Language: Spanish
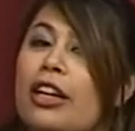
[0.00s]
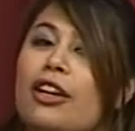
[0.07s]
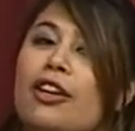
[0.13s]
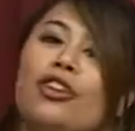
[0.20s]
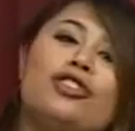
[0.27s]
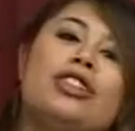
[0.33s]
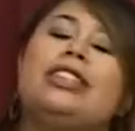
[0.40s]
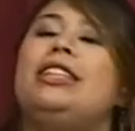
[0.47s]

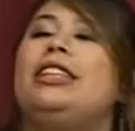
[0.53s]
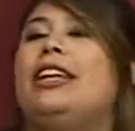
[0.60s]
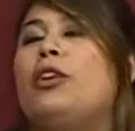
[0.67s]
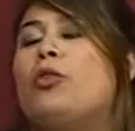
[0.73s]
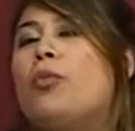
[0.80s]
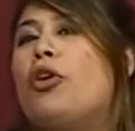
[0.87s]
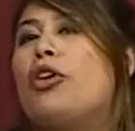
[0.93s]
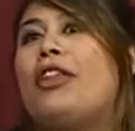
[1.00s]
no sé si del
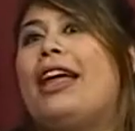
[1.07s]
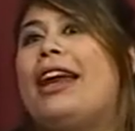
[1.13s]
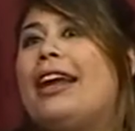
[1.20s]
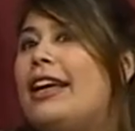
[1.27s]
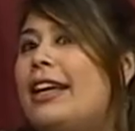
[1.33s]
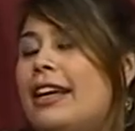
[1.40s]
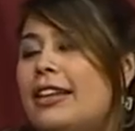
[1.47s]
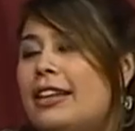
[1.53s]
humor, de
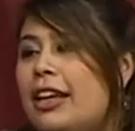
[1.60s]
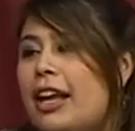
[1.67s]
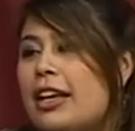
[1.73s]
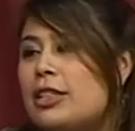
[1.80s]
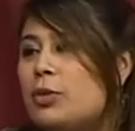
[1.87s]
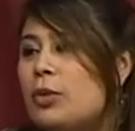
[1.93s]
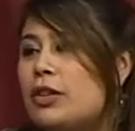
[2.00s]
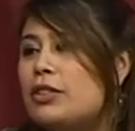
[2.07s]
reírte de la
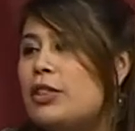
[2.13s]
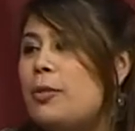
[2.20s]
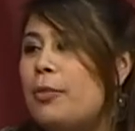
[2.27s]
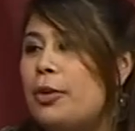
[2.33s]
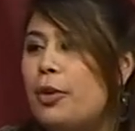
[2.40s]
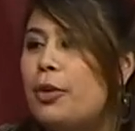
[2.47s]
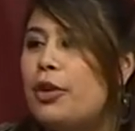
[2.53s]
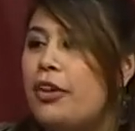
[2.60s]
situación,
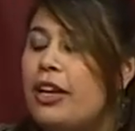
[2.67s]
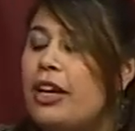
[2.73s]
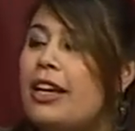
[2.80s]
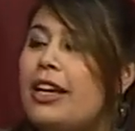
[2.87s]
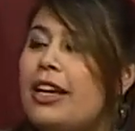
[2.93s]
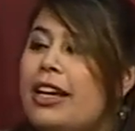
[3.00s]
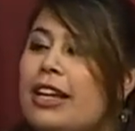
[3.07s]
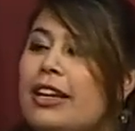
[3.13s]
pero bueno, de,
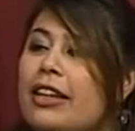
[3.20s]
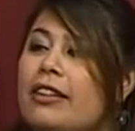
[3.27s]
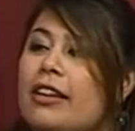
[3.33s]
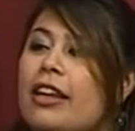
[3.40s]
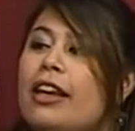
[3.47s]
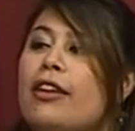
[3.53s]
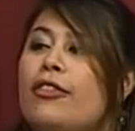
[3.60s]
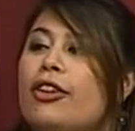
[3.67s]

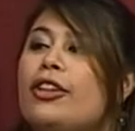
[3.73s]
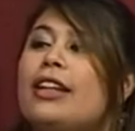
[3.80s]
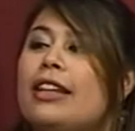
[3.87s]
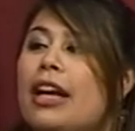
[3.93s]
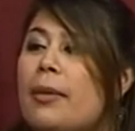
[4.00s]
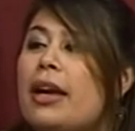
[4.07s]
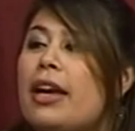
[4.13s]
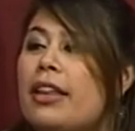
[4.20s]
salir a flote a
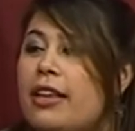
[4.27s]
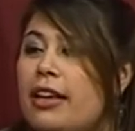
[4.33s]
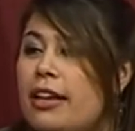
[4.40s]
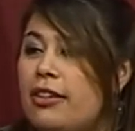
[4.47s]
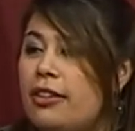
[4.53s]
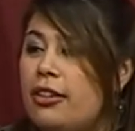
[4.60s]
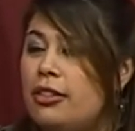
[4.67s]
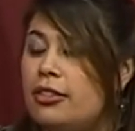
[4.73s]
través de
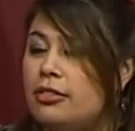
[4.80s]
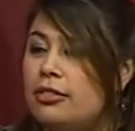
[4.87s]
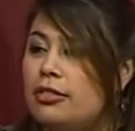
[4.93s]
eso?